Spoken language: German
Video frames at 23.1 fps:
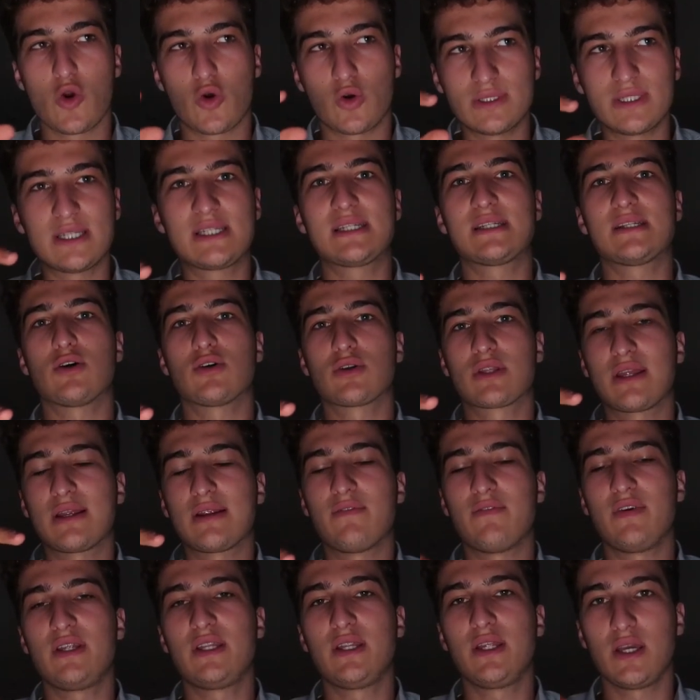Und das ist auch
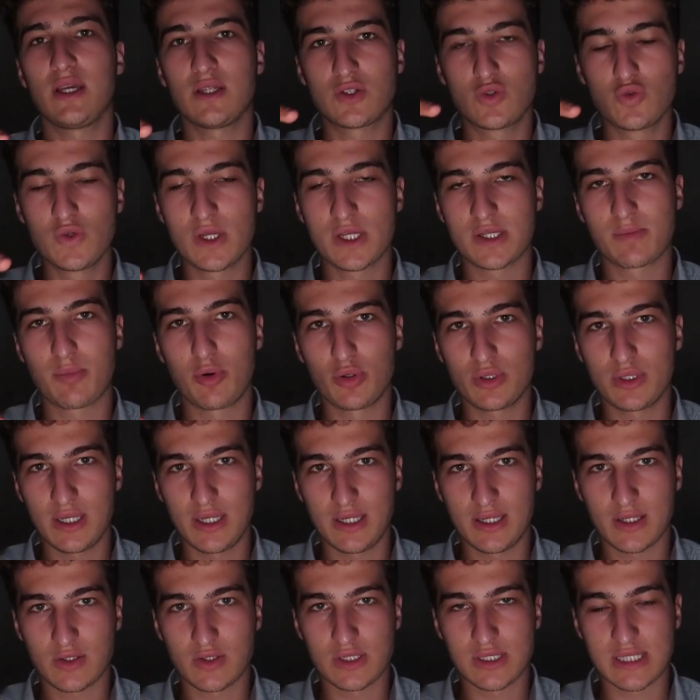der wichtige Zusatzpunkt, den
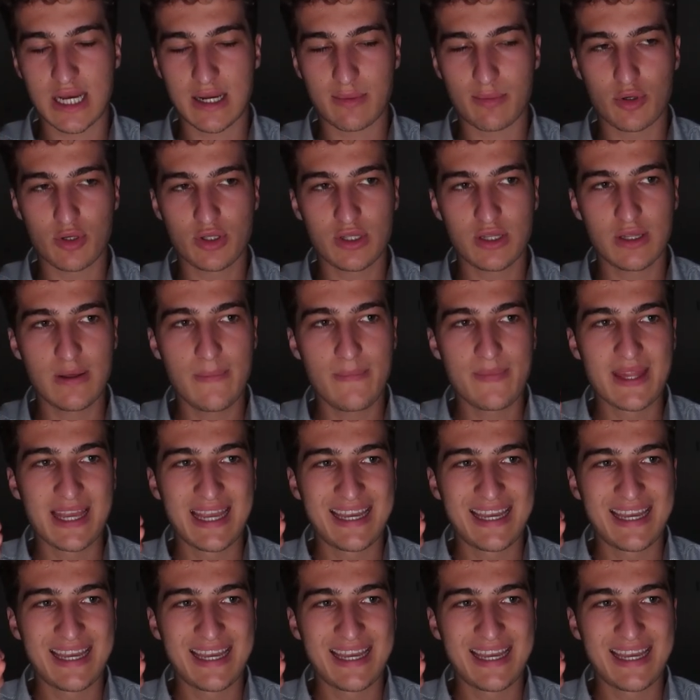ich dazu sagen möchte.